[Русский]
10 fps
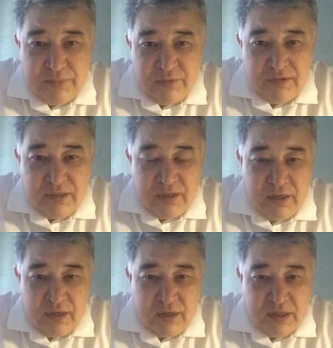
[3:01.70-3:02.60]
и
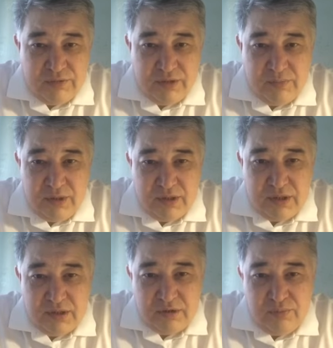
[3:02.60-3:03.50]
профессионально оказываете
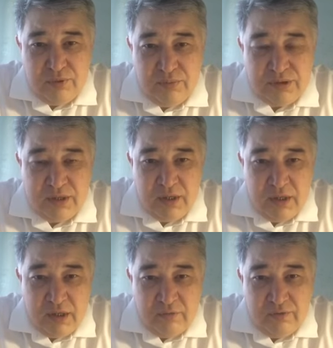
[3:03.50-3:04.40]
медицинскую помощь,
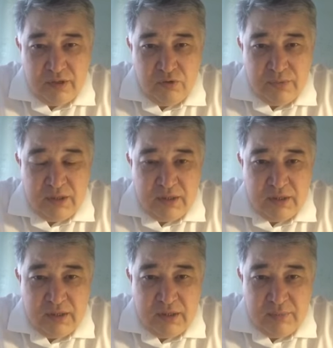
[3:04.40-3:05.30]
в этом у меня
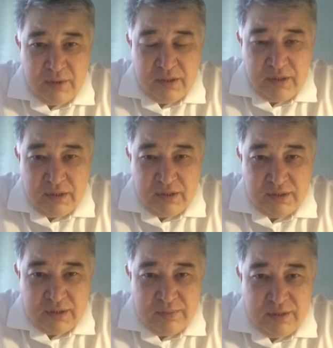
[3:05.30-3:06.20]
никогда не было никаких
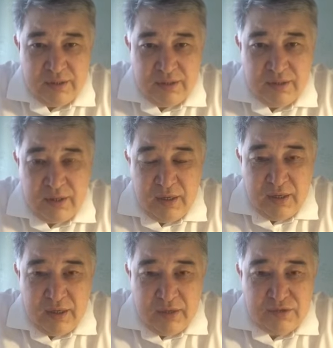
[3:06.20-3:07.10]
сомнений.
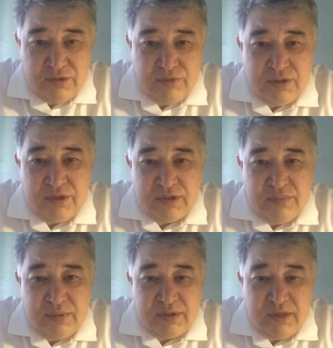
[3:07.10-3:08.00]
От всего сердца
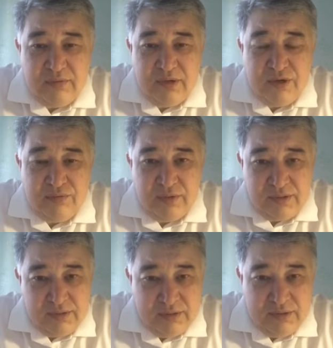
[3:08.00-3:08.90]
поздравляю
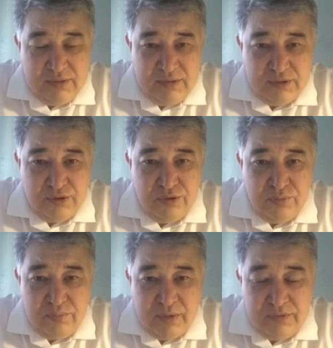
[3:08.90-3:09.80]
вас с
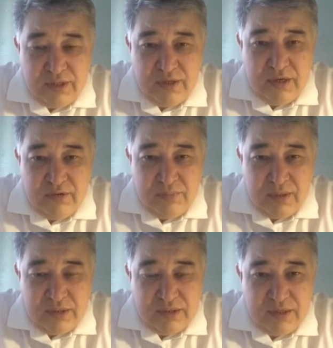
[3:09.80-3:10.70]
днем профессионального
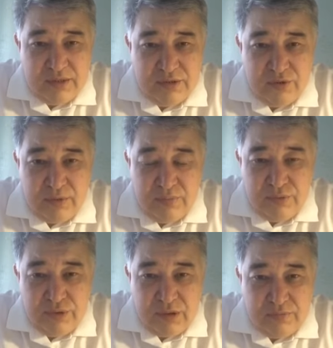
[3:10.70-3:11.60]
праздника, с днем
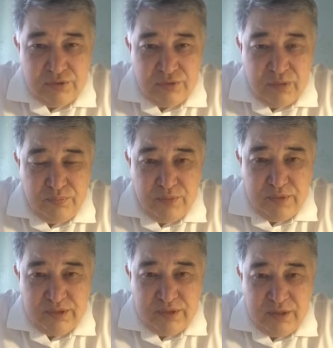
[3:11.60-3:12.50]
работников скорой
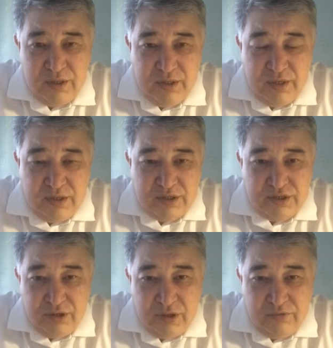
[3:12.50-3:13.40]
помощи.
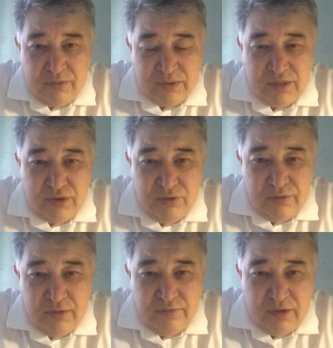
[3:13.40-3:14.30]
Желаю вам
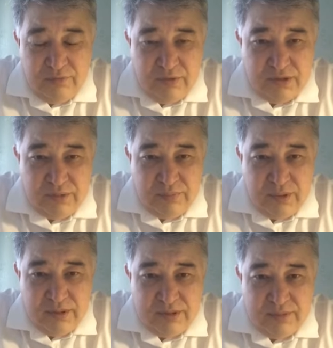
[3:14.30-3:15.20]
здоровья, вам, вашим
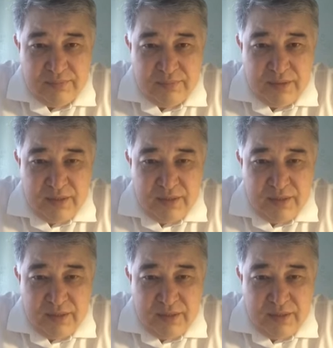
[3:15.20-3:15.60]
близким.